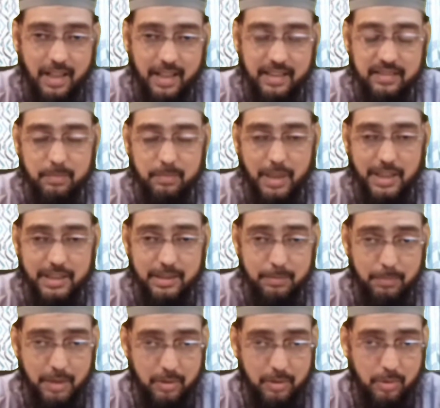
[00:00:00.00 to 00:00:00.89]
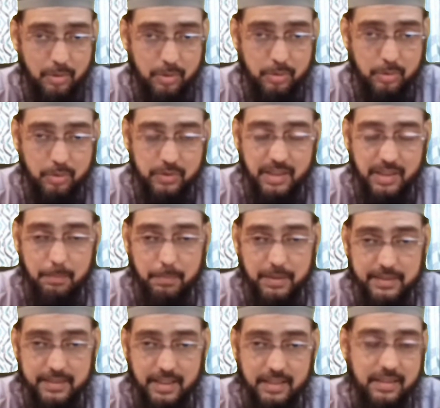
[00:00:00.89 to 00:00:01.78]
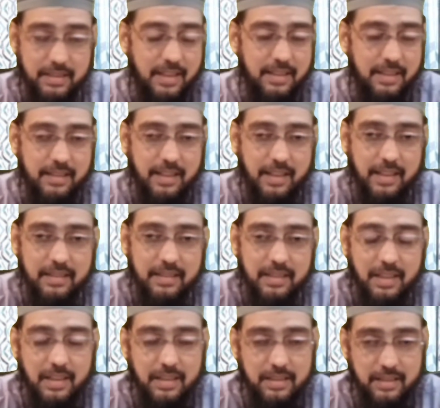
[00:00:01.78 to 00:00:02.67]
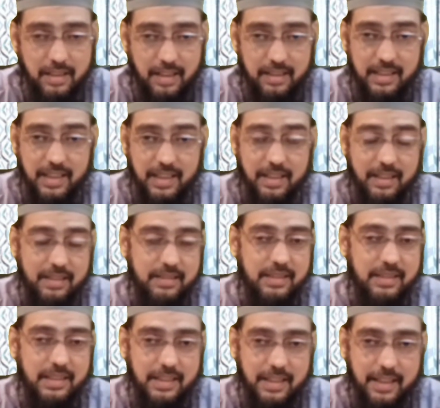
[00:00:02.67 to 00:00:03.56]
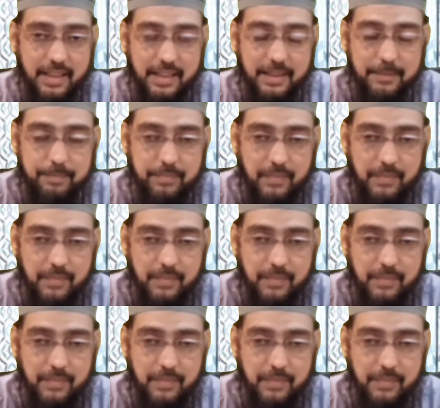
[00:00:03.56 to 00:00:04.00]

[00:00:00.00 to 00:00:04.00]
आसमानी मखलूक उसे पसंद करना करने लगती है